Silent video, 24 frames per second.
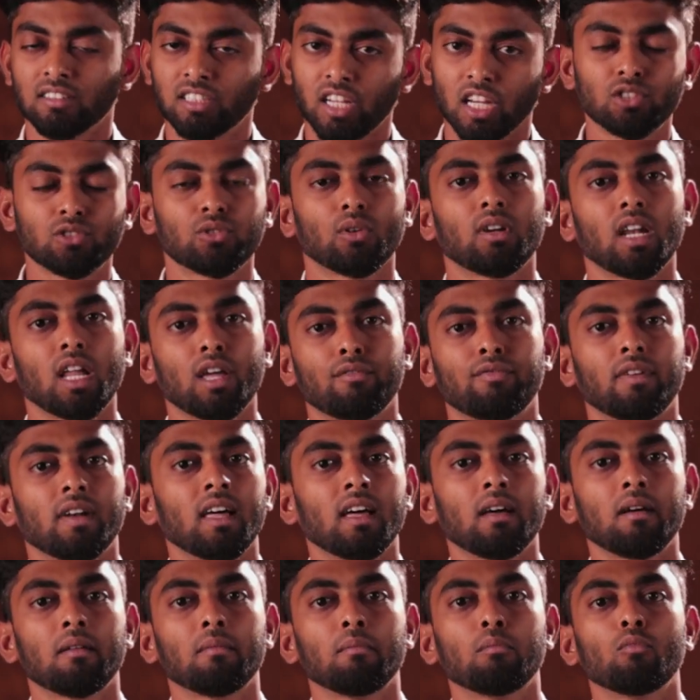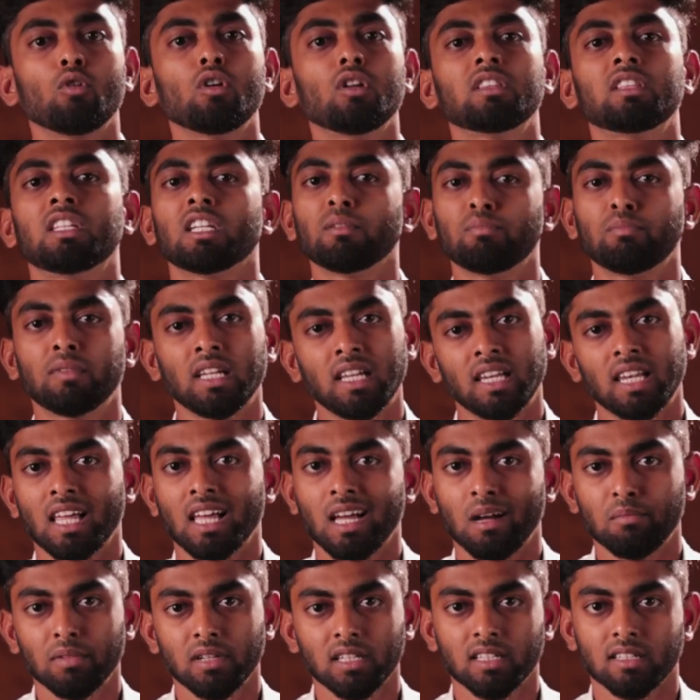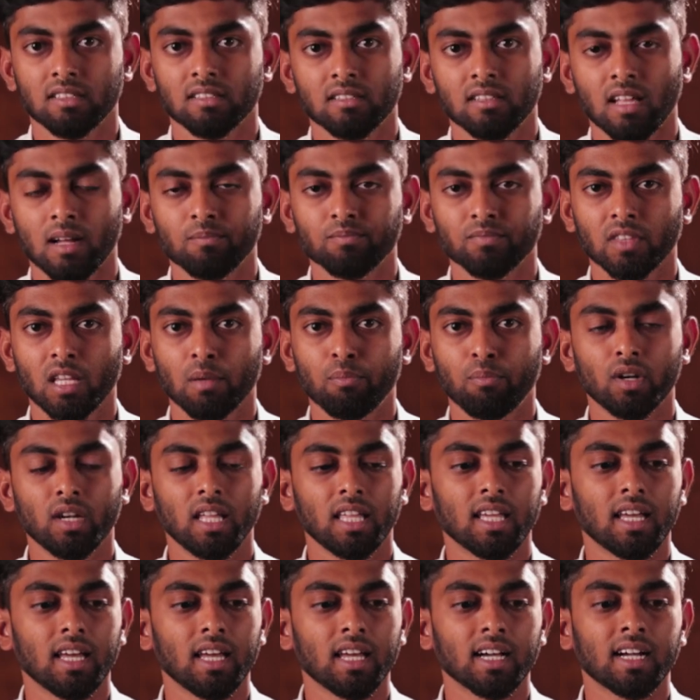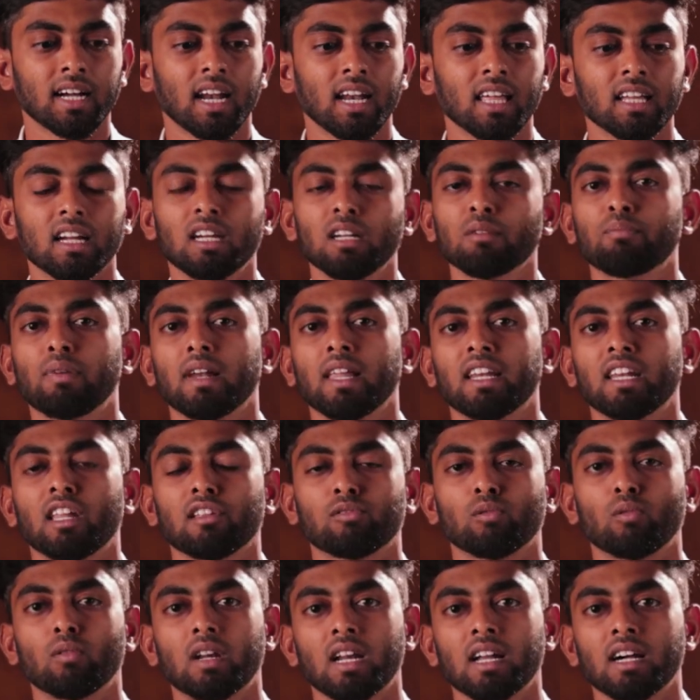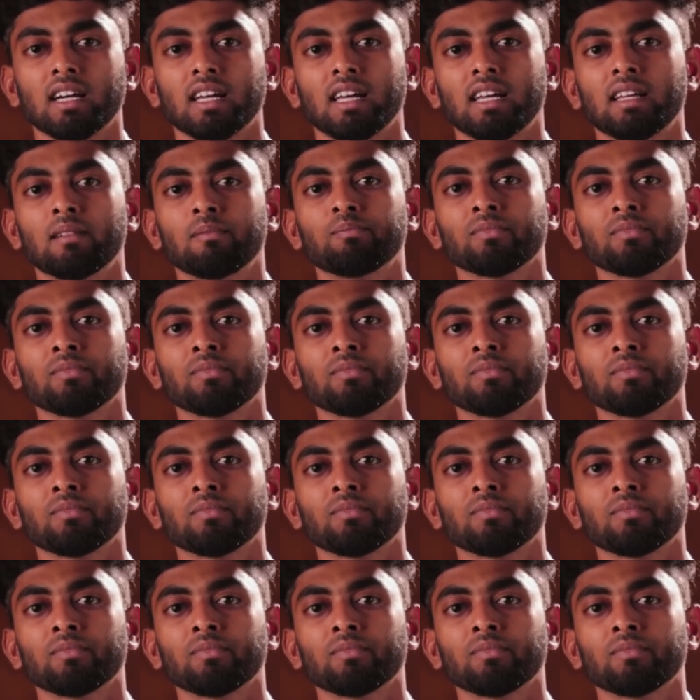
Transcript: செக்ஷுவல் லைஃப்பில் முழு திருப்தி இல்லை அப்படின்றது தான் இப்போ நீங்கள் கணக்கெடுப்பில் என்ன சொல்கிறாங்க